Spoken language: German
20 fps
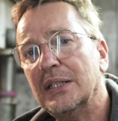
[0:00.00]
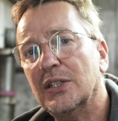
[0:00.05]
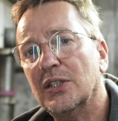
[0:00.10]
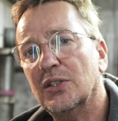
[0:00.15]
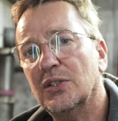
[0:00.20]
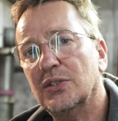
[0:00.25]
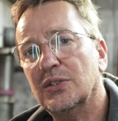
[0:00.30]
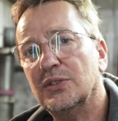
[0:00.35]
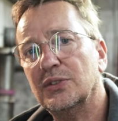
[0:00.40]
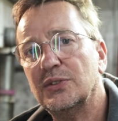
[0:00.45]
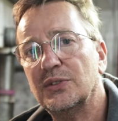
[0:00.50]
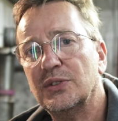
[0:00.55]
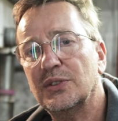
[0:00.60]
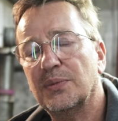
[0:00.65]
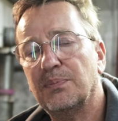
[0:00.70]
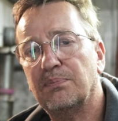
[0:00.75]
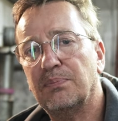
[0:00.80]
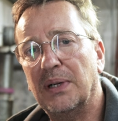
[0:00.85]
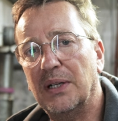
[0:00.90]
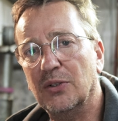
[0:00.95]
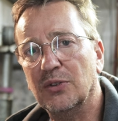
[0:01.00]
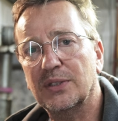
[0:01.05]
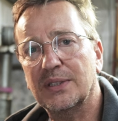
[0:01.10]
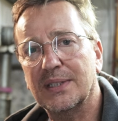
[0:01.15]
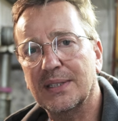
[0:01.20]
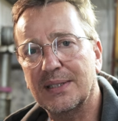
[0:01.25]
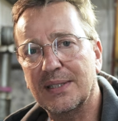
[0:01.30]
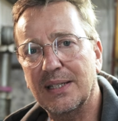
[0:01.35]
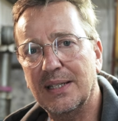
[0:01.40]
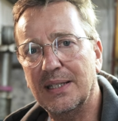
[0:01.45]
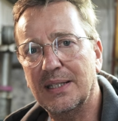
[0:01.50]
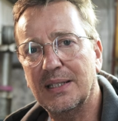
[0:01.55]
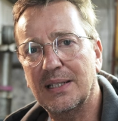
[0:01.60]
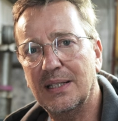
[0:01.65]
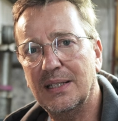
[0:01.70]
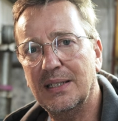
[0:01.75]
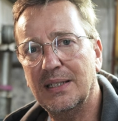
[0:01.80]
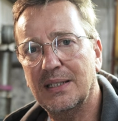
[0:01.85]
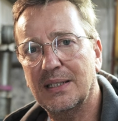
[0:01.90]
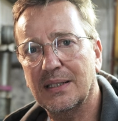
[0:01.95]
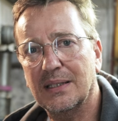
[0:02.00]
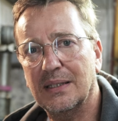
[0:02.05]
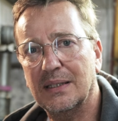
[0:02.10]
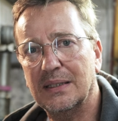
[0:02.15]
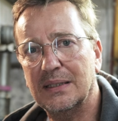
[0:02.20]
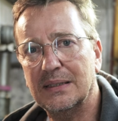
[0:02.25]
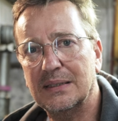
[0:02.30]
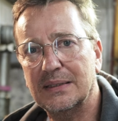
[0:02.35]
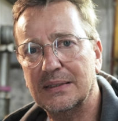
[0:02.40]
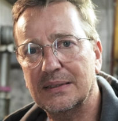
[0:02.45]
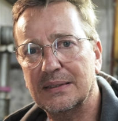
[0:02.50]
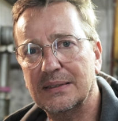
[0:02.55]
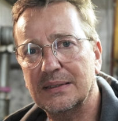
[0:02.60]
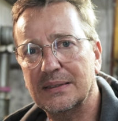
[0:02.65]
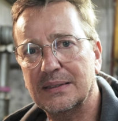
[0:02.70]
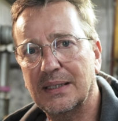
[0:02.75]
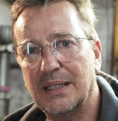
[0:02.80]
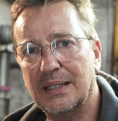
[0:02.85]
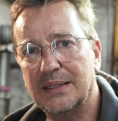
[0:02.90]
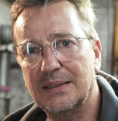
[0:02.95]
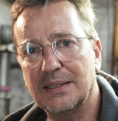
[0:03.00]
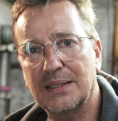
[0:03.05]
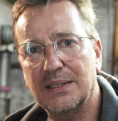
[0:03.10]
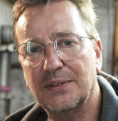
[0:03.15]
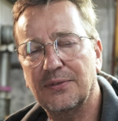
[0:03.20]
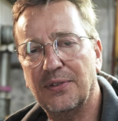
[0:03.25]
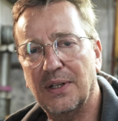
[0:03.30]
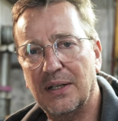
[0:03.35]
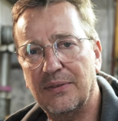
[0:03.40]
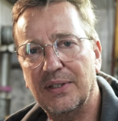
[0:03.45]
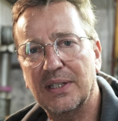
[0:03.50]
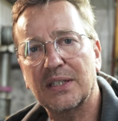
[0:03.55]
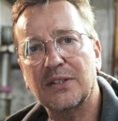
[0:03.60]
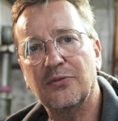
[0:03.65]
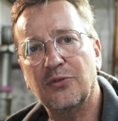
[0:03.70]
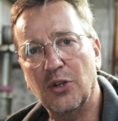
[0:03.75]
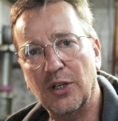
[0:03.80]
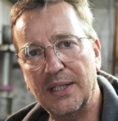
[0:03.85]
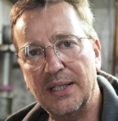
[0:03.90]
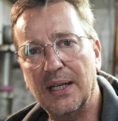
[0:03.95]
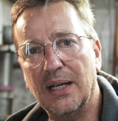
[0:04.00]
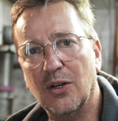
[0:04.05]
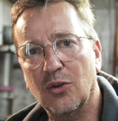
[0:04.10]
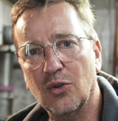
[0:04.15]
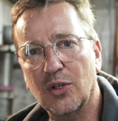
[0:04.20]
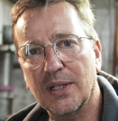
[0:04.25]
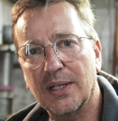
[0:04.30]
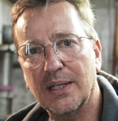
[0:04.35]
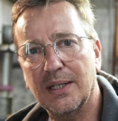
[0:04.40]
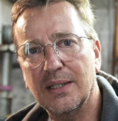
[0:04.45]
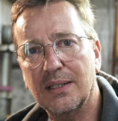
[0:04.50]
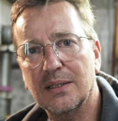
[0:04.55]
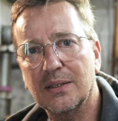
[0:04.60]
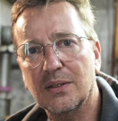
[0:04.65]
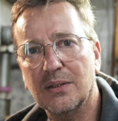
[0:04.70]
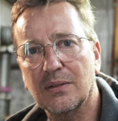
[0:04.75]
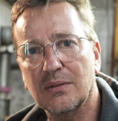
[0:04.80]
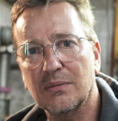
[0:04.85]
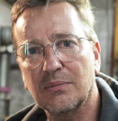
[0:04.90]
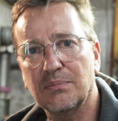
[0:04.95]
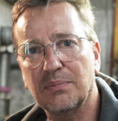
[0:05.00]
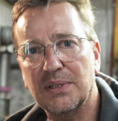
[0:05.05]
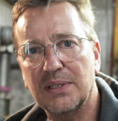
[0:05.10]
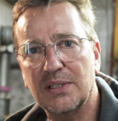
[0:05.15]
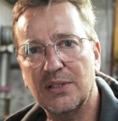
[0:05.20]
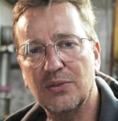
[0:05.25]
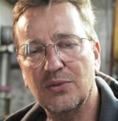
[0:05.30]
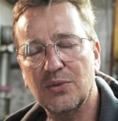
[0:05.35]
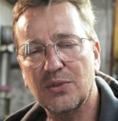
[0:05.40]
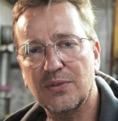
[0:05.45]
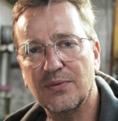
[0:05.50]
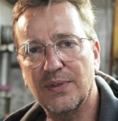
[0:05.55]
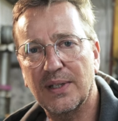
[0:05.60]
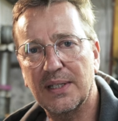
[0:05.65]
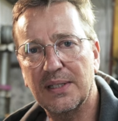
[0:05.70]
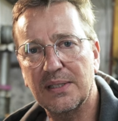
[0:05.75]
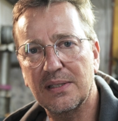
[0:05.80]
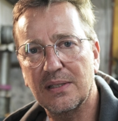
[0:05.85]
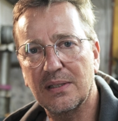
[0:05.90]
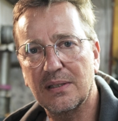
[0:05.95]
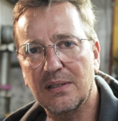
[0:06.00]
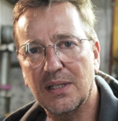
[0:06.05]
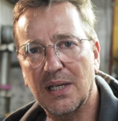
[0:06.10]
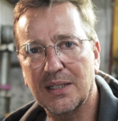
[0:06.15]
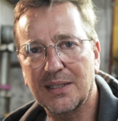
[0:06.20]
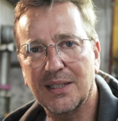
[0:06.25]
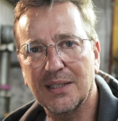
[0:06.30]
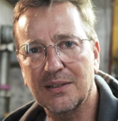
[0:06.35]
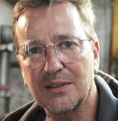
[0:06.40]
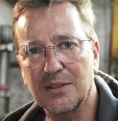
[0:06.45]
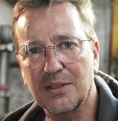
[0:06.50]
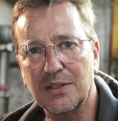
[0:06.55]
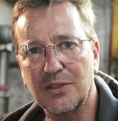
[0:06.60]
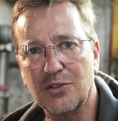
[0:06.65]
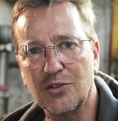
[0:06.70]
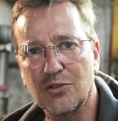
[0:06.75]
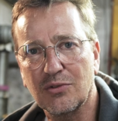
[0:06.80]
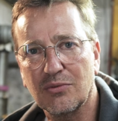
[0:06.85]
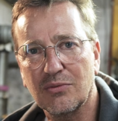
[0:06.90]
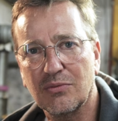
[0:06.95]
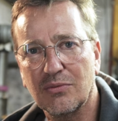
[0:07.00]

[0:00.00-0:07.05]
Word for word: und baut tatsächlich äh, anderes Fahrwerk vorne auch ein, beziehungsweise ein Cartridge.